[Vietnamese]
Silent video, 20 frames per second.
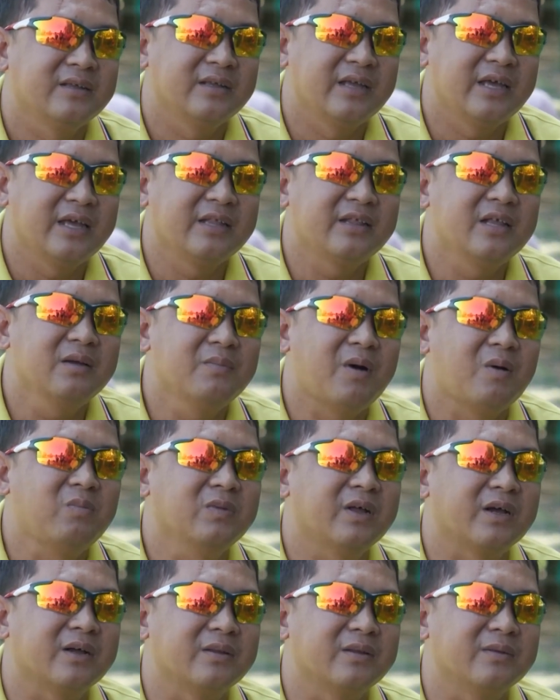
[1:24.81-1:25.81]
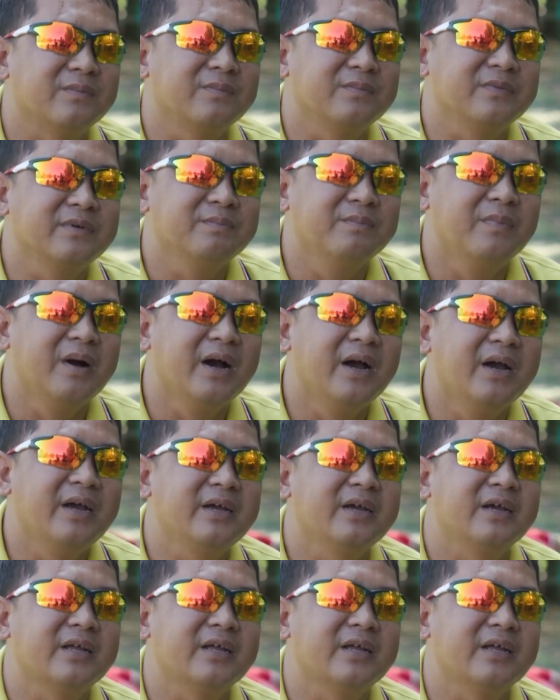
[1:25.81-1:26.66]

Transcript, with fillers: nghe tiếng bóng là mê,